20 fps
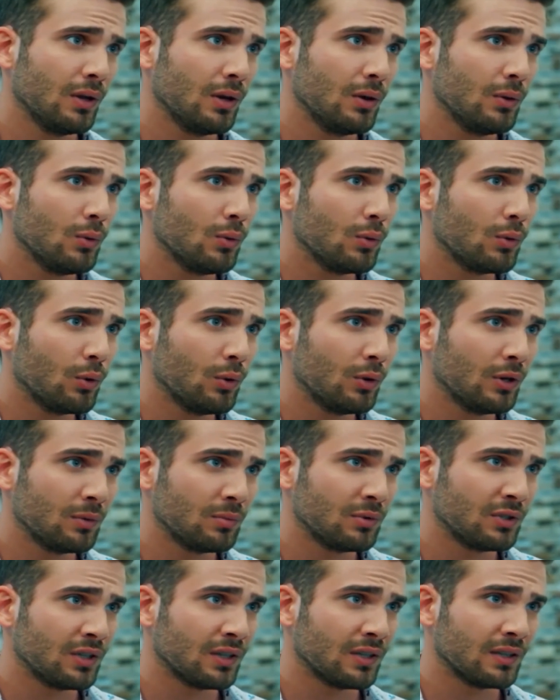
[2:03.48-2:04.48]
قولي إنه ما
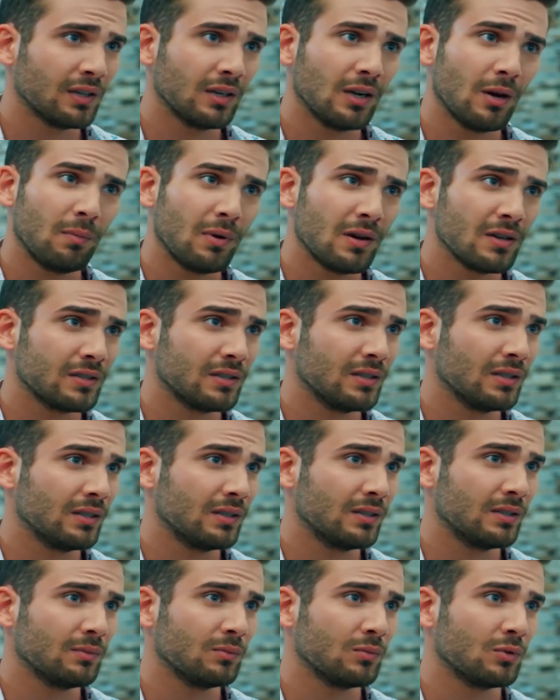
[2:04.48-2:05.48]
في شي لحتى نسكر
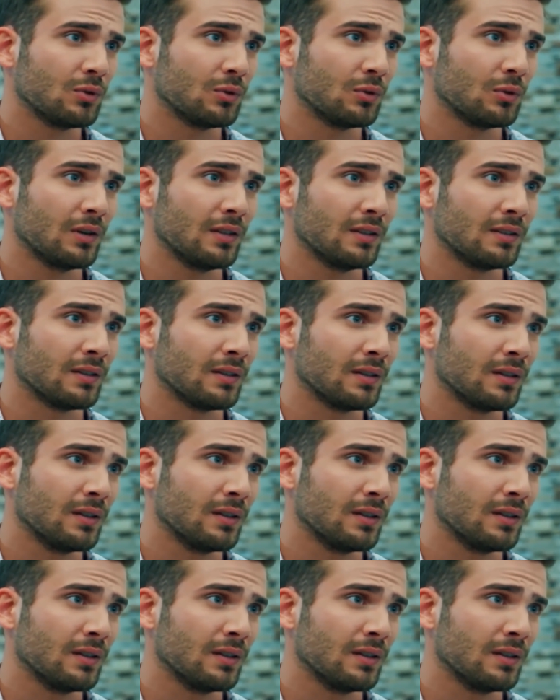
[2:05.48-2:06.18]
على هالموضوع بقى